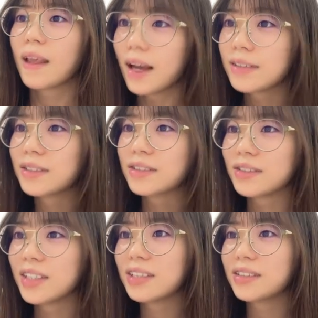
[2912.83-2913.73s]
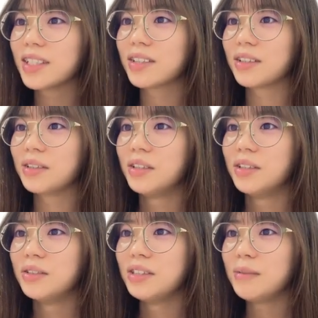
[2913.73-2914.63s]
あそうそうドラッグストアとかの
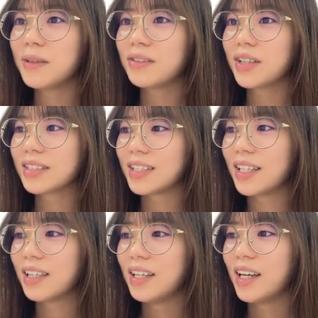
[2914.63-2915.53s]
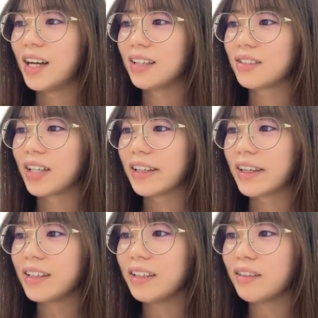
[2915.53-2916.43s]
売り場とかさあとなんか
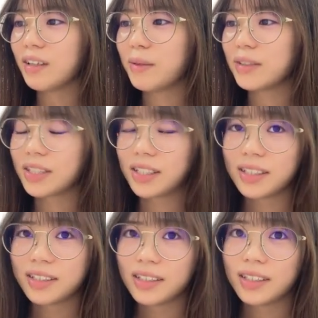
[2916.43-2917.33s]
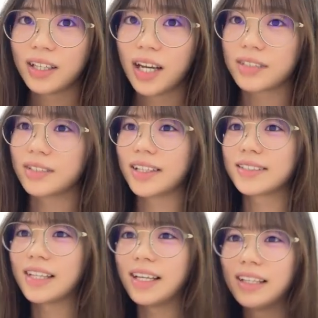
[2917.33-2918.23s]
100均とかもあるじゃんあとさな
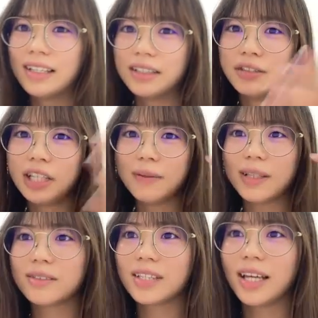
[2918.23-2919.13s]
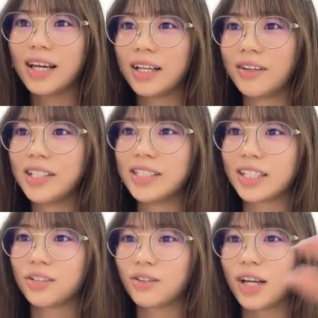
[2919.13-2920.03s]
んかさ売り場とさあのレジ
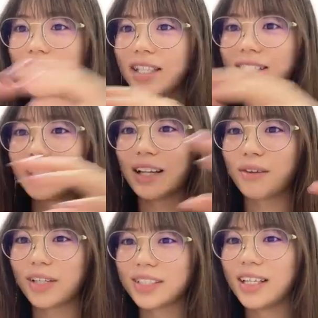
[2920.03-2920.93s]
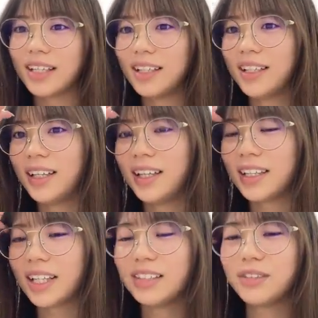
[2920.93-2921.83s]
がちょっと離れてたりとかさ
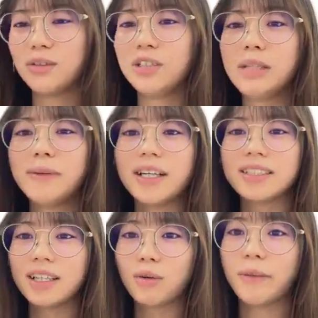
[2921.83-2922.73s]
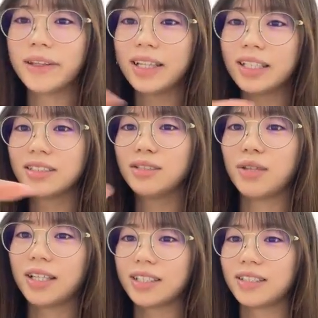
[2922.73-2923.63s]
逆にこう売り場がさこう真ん中通
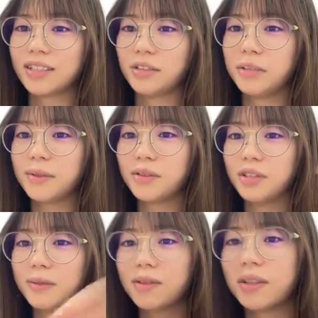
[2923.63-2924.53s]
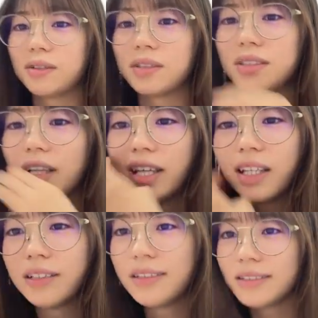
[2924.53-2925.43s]
路挟んでさ売り場と売り場とかの時にさ
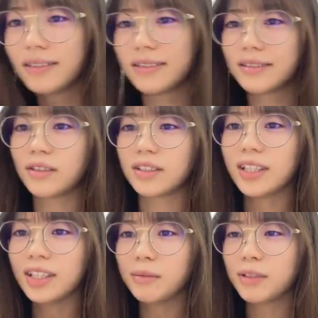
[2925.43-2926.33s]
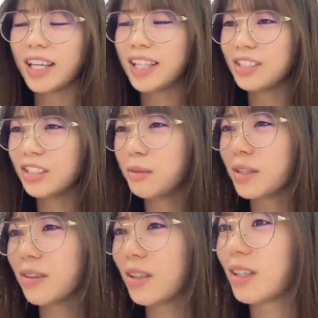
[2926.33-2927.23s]
えこれ出ても大丈夫
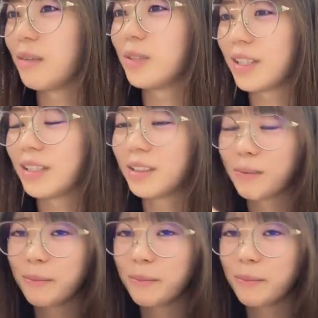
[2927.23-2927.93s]
なのかなみたいな